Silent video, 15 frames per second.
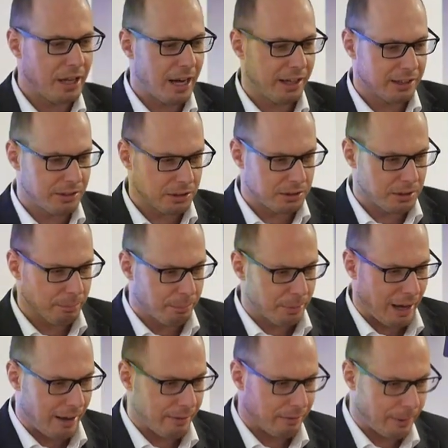I jakie to są
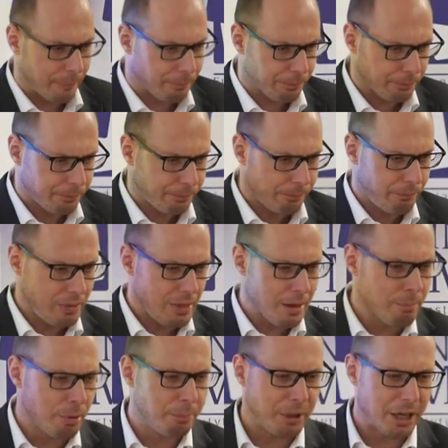prawa?
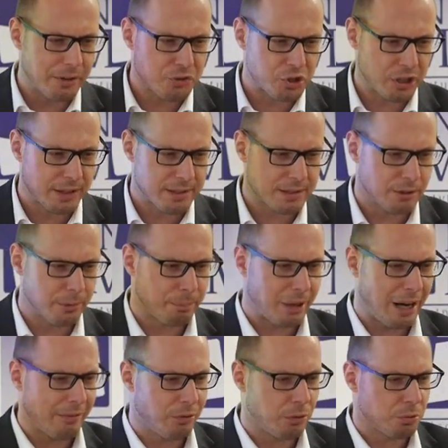Po pierwsze, jest to
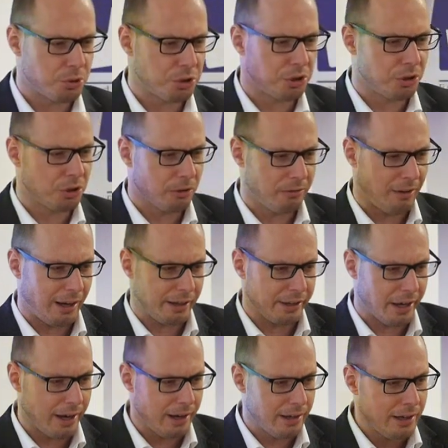prawo
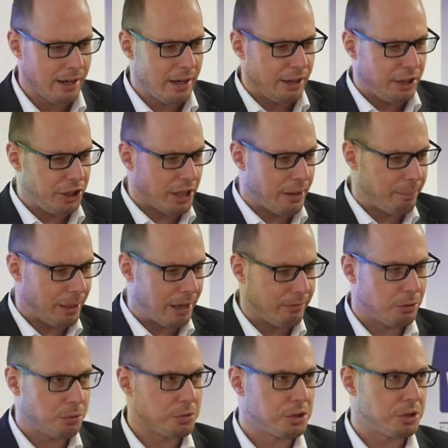użytkowania, i na
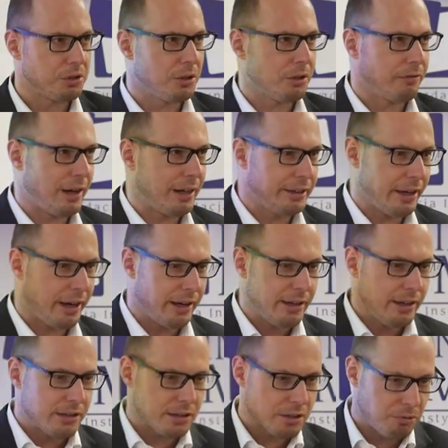prawo użytkowania
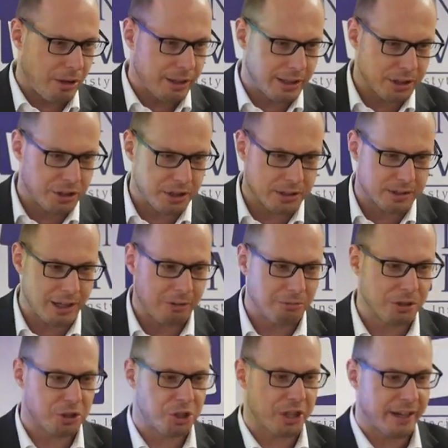składa się
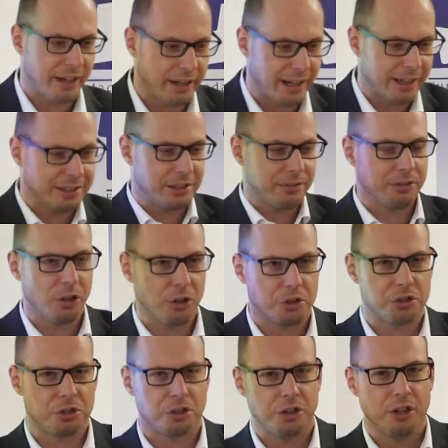cały szereg
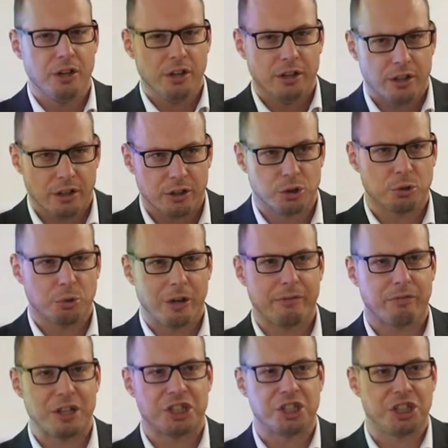aktywności, e,
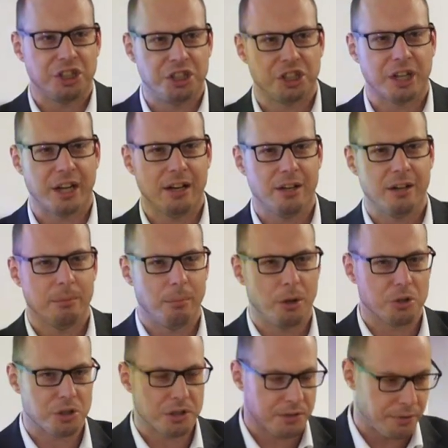które właściciel
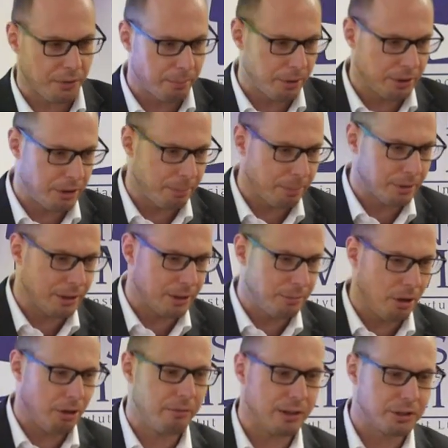może swobodnie
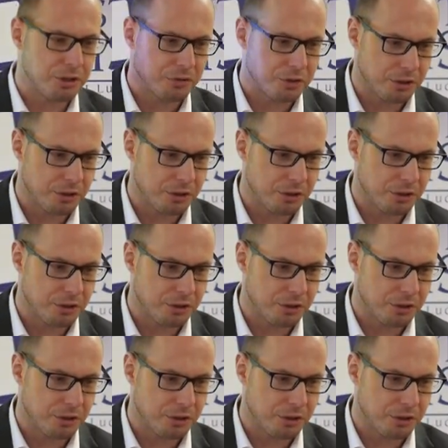podejmować.